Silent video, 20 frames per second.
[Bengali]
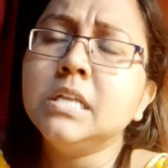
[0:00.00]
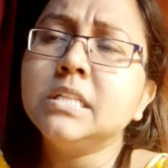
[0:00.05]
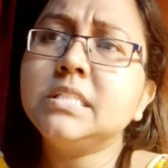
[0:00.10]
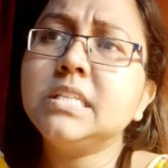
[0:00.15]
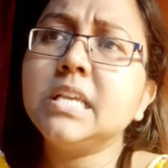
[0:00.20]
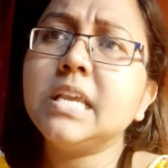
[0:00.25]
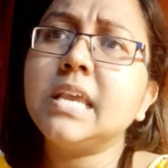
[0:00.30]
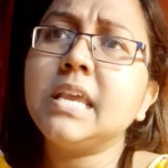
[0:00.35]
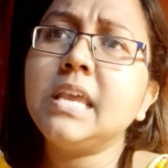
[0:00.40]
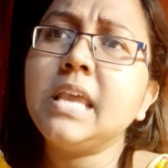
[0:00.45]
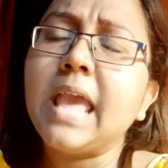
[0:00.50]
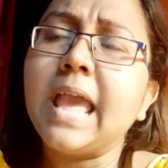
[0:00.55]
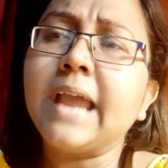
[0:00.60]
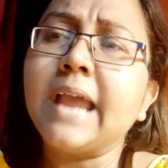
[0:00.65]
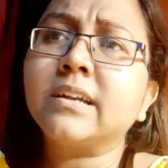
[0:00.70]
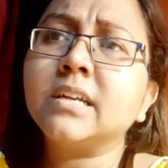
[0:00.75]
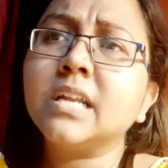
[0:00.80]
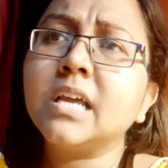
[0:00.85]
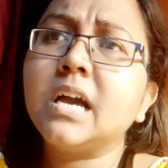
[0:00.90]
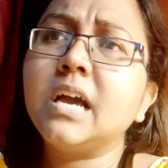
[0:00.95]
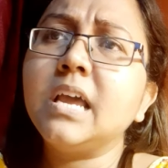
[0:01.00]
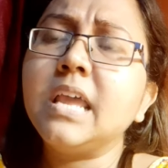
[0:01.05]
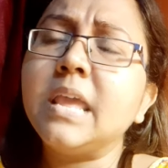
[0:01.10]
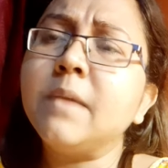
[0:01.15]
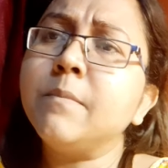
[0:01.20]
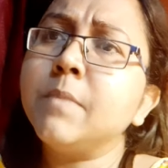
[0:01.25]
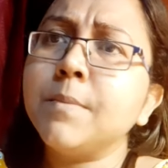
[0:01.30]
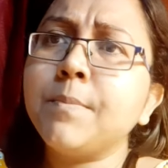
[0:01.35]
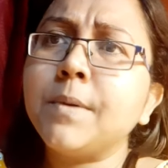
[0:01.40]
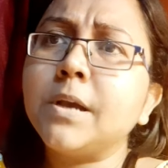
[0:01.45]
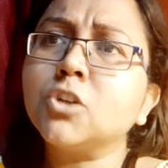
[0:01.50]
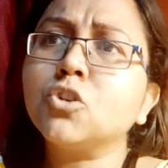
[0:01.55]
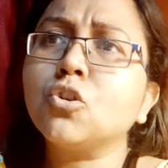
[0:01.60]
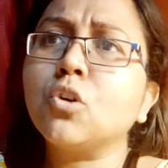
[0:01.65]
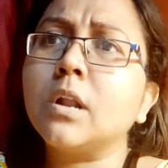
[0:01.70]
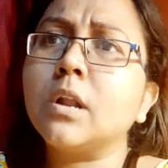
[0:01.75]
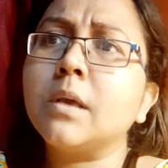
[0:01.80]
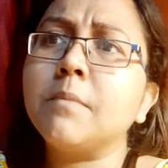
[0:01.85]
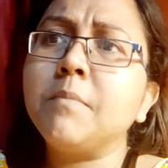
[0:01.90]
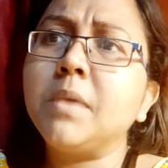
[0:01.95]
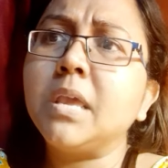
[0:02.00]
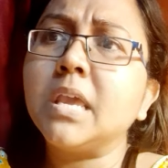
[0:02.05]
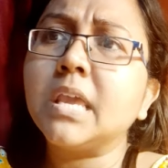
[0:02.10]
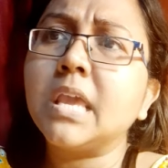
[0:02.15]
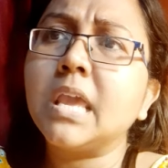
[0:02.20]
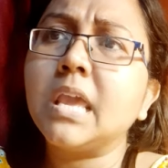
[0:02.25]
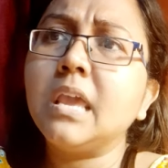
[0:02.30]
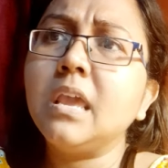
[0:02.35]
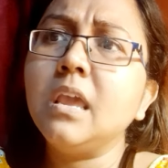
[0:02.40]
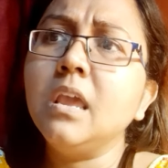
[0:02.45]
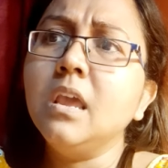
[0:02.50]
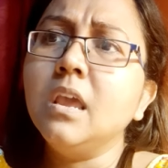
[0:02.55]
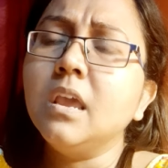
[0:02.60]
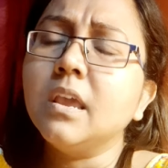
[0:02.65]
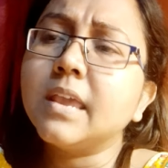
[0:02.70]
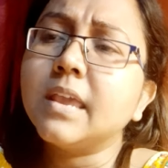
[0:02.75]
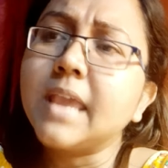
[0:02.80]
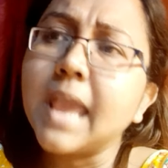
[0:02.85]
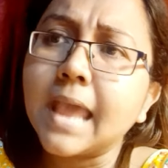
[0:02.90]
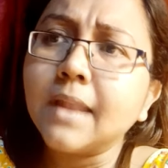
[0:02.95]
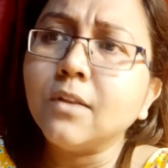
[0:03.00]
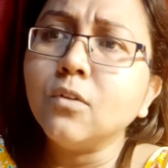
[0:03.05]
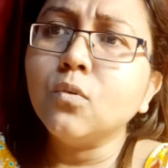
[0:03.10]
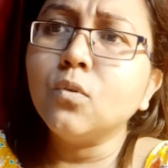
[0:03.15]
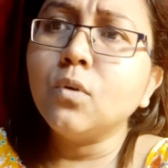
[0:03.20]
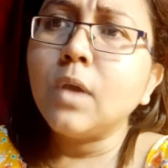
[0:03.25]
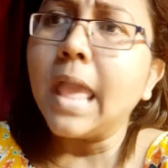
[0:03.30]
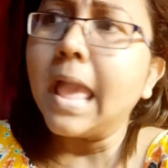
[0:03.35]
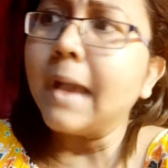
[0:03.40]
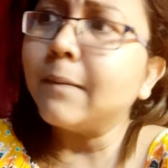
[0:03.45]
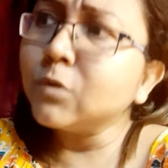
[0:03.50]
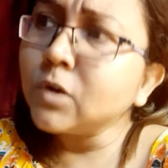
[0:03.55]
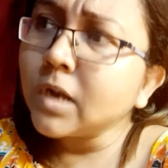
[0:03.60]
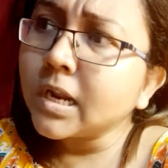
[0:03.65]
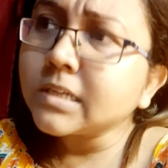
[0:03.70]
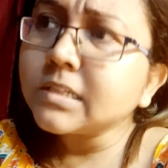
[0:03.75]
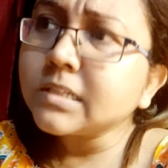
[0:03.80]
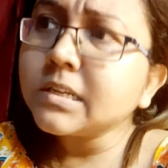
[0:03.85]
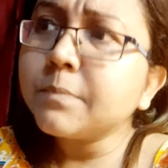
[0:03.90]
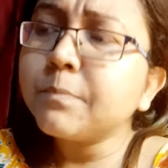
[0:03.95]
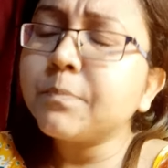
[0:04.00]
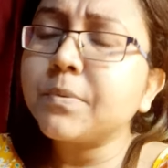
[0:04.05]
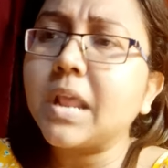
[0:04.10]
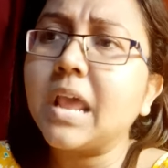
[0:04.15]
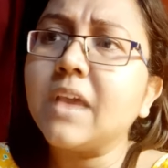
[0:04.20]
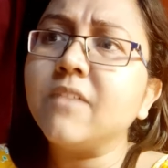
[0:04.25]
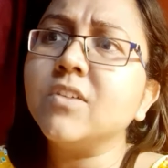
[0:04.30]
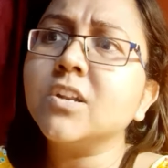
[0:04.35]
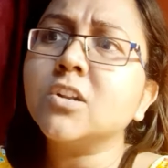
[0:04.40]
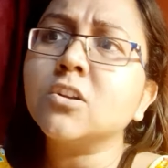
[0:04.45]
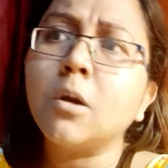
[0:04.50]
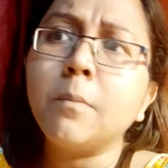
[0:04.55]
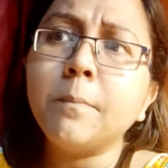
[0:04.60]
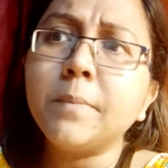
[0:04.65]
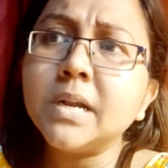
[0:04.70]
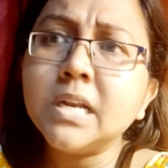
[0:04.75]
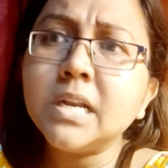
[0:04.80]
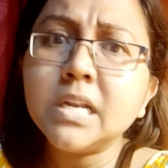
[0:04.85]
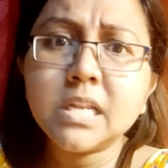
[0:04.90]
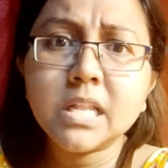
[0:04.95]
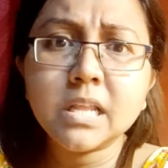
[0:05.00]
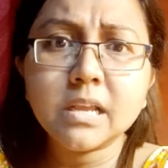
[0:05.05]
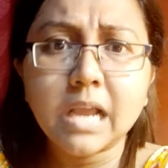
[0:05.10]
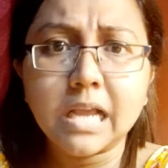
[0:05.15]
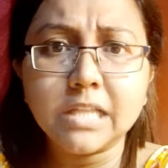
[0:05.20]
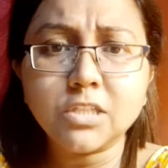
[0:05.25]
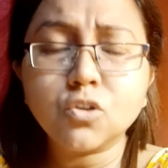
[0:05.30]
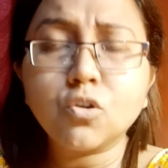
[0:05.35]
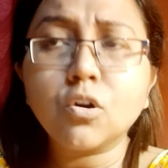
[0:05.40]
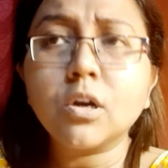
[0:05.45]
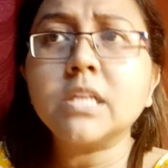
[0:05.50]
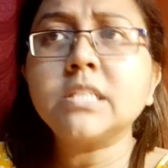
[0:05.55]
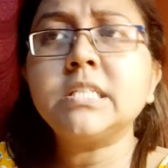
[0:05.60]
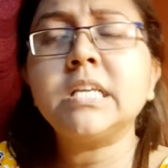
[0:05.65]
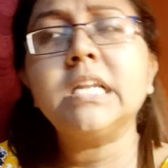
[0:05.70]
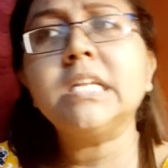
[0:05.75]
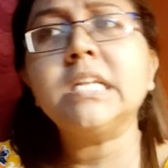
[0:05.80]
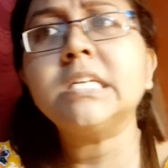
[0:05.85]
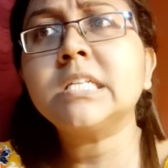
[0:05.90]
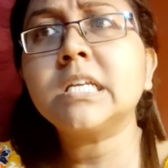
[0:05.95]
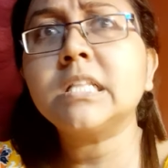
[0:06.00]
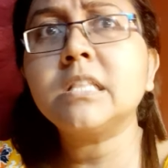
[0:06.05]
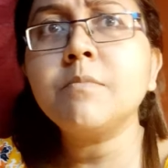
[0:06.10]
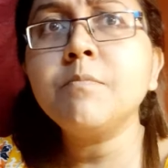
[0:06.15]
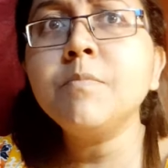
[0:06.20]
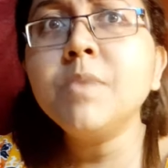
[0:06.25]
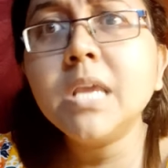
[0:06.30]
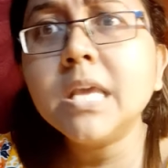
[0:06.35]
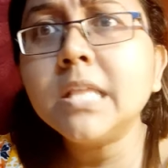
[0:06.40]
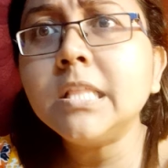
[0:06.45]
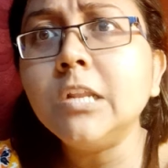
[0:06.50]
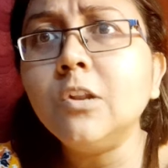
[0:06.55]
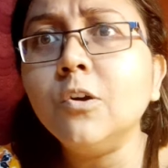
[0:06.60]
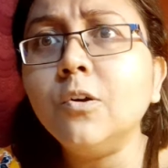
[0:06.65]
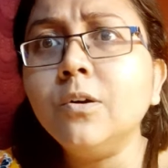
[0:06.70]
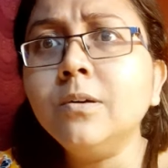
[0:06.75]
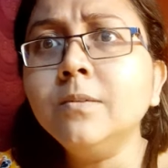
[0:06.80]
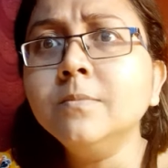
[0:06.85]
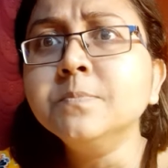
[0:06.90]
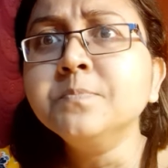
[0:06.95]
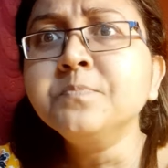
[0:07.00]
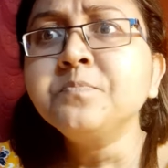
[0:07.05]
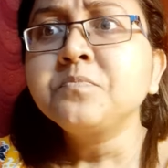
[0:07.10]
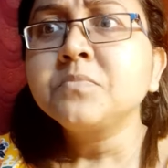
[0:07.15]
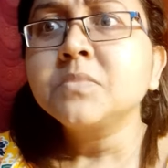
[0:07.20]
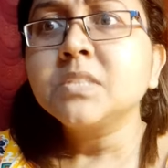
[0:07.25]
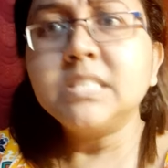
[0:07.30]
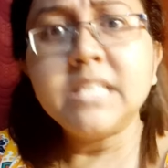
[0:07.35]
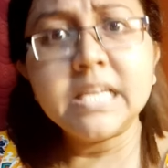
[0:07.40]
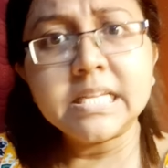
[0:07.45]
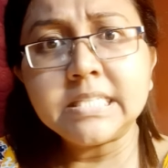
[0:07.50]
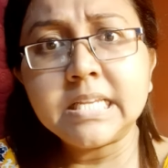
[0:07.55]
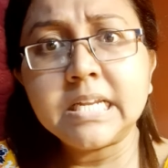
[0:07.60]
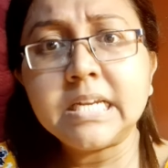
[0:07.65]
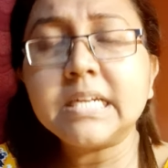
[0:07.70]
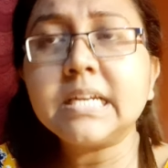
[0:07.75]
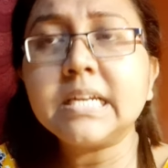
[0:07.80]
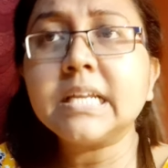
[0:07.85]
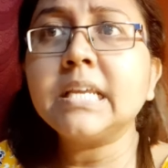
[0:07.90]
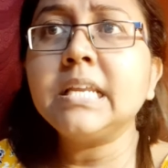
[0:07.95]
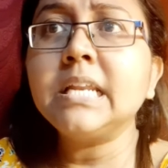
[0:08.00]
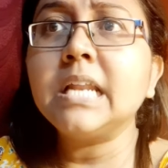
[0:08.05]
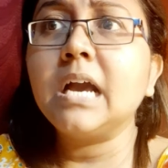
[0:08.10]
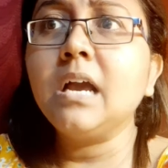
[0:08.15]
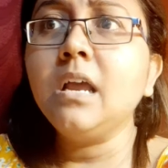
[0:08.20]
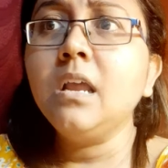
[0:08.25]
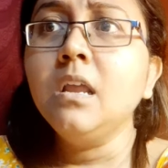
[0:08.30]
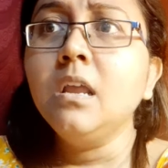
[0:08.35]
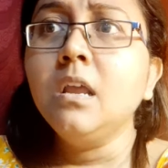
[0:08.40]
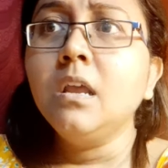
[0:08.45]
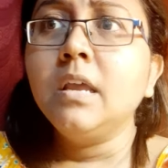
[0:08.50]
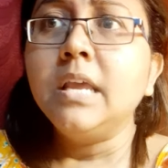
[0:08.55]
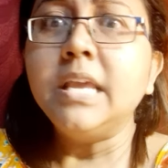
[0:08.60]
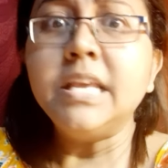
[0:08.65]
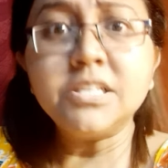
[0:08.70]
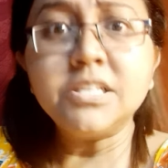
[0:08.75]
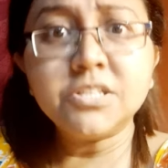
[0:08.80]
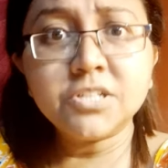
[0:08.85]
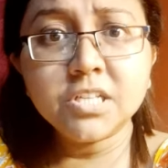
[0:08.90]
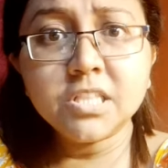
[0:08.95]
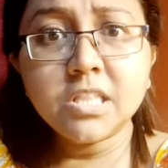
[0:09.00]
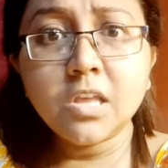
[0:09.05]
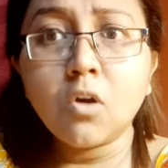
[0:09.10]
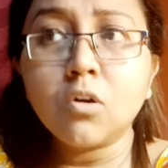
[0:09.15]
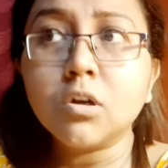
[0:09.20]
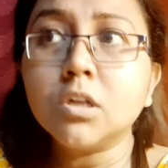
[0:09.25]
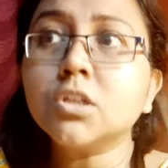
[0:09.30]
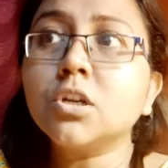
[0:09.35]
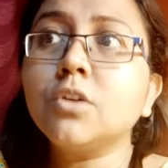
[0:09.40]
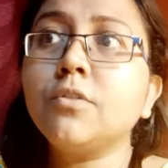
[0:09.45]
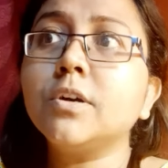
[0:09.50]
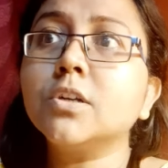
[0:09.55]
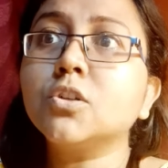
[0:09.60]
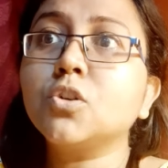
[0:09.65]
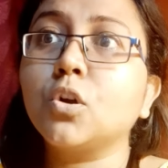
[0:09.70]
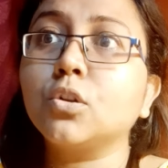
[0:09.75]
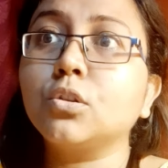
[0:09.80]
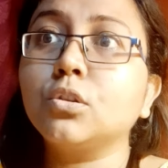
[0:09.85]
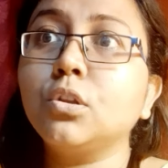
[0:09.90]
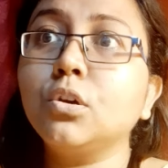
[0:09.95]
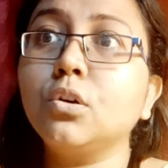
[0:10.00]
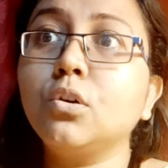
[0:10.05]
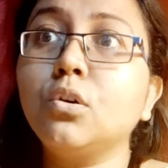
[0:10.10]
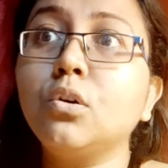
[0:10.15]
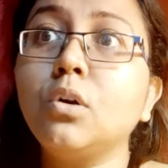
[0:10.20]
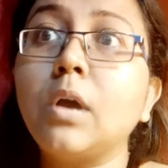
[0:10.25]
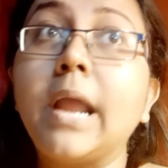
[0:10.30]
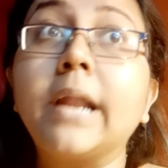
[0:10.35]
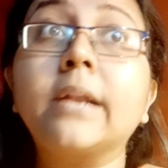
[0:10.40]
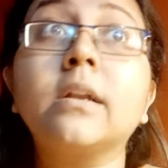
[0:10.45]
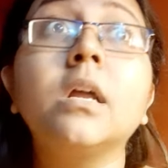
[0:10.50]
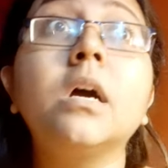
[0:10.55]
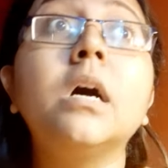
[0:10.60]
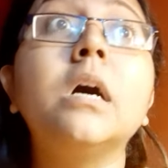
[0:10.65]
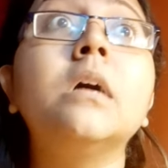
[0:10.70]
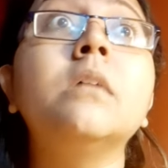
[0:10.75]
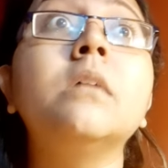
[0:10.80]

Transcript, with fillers: যে একটা এম এ পাশ করা মেয়েকে কেন এমন একটা প্রাইভেট কোম্পানিতে কাজ করা ছেলের সাথে বিয়ে দিল যে ছেলেটা কিনা হিস্ট্রিতে অনার্স হওয়া সত্ত্বেও একটা